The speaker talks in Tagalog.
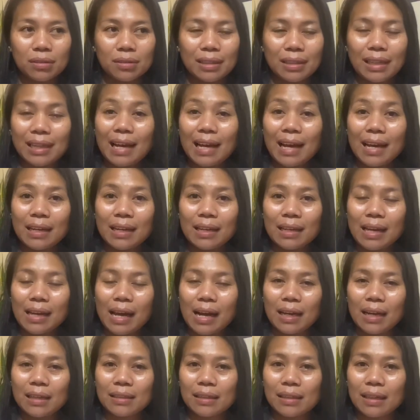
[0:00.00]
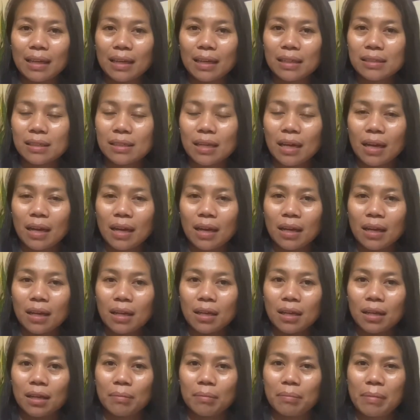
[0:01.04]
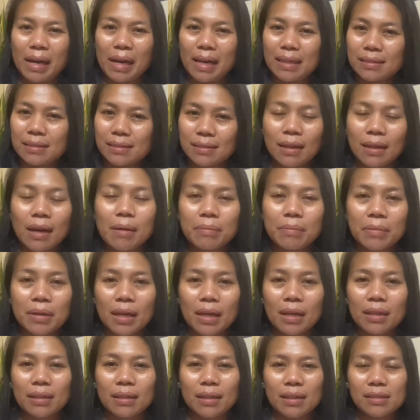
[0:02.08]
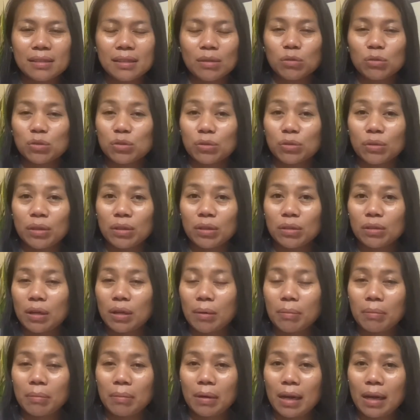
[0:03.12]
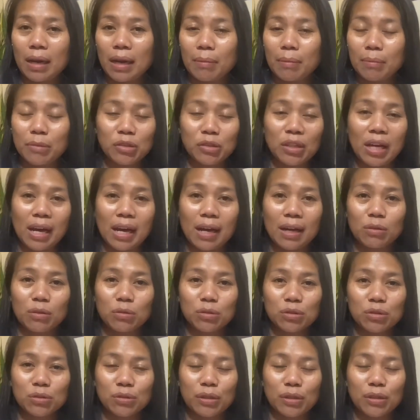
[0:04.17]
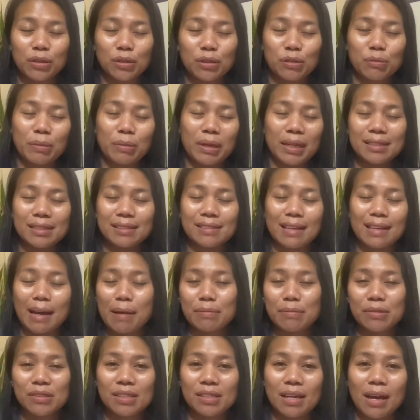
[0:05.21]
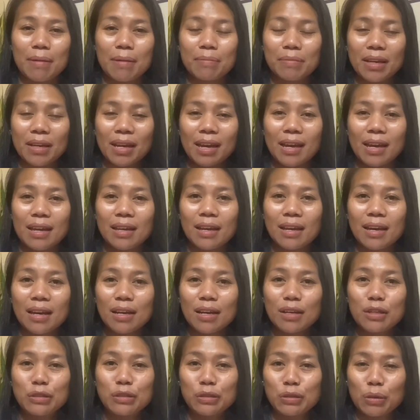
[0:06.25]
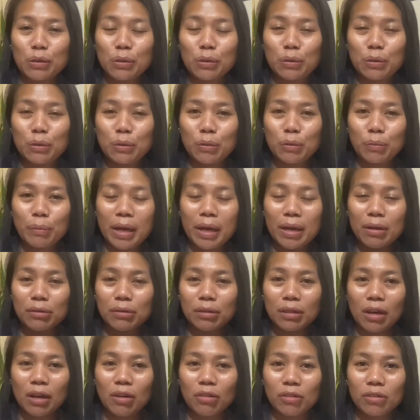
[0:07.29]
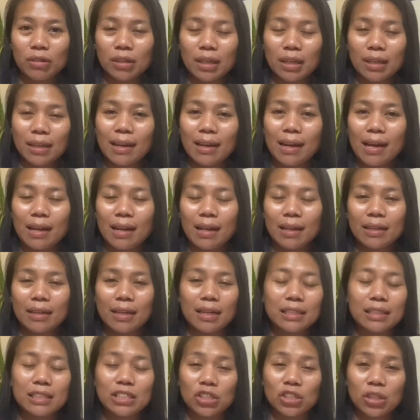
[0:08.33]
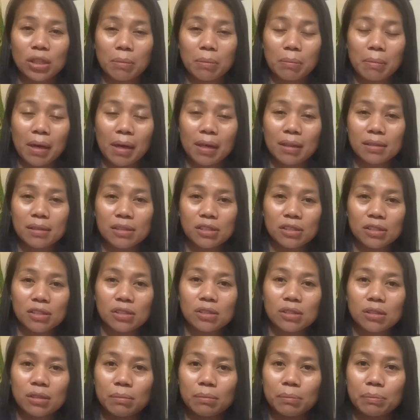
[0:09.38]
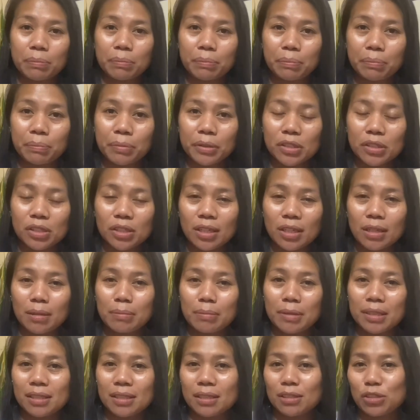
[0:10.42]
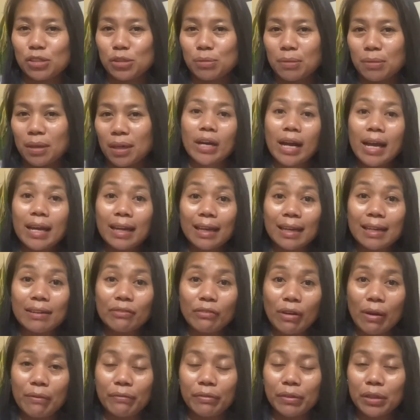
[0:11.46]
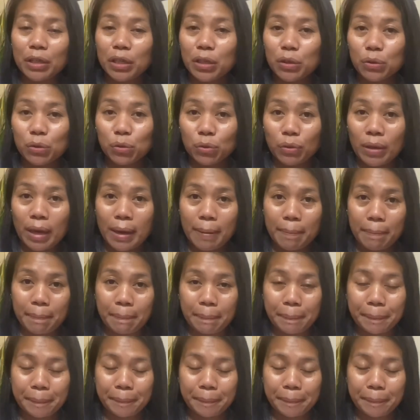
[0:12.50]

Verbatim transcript: nag-aalinlangan ka kasi baka scam yan, kasi uso ngayon, um, alam mo na, uso ngayon yung mga scam-scam na yan. So, meron na akong kakilala na legitimate, just personal message me. I can refer you to him.